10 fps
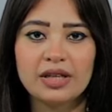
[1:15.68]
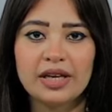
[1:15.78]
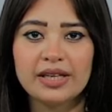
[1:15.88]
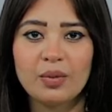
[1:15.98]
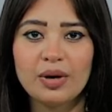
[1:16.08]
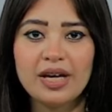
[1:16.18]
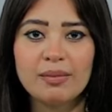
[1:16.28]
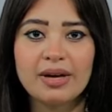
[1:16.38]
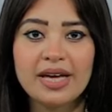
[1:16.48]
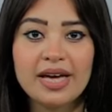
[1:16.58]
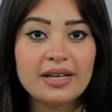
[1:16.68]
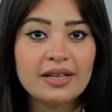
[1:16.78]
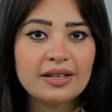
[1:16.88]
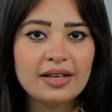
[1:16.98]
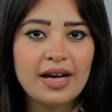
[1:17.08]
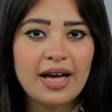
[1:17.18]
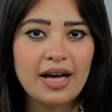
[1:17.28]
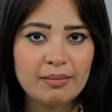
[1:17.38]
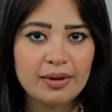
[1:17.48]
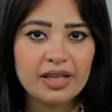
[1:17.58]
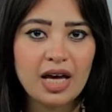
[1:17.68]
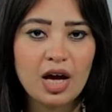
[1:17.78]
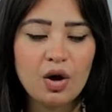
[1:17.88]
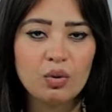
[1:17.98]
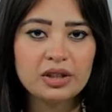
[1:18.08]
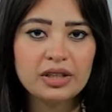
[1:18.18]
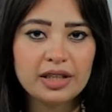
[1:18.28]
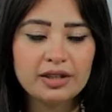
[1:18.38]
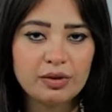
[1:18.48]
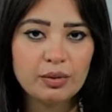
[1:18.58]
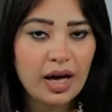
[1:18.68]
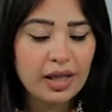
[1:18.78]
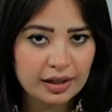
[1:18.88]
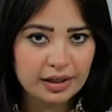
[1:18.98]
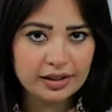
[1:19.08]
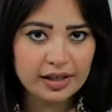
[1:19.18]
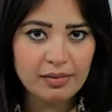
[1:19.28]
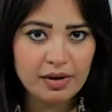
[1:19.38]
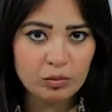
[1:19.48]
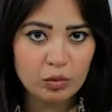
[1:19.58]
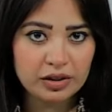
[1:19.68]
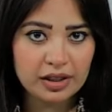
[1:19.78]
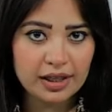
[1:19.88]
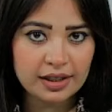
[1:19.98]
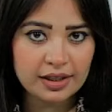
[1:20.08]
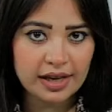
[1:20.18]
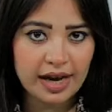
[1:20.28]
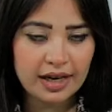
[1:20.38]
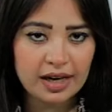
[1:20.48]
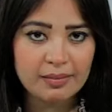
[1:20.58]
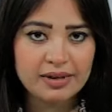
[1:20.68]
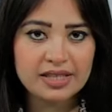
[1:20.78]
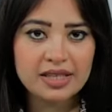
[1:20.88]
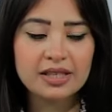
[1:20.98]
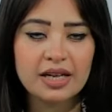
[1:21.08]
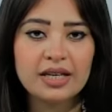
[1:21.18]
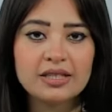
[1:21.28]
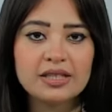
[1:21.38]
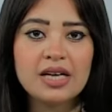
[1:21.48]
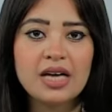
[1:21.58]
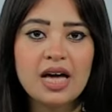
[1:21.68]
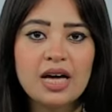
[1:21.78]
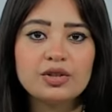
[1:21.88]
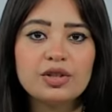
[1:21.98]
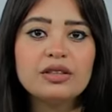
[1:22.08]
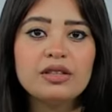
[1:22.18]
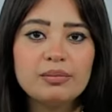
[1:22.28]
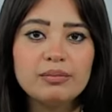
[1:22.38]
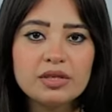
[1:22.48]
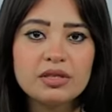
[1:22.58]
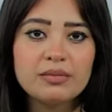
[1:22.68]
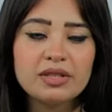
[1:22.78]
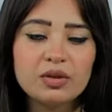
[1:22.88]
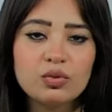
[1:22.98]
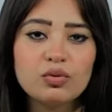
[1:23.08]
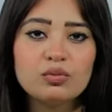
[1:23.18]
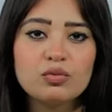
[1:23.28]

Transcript: الجوية بيانا هاما وضحت فيه وحذرت جميع المواطنين أن رياح الخمسين التي تضرب مصر بتكون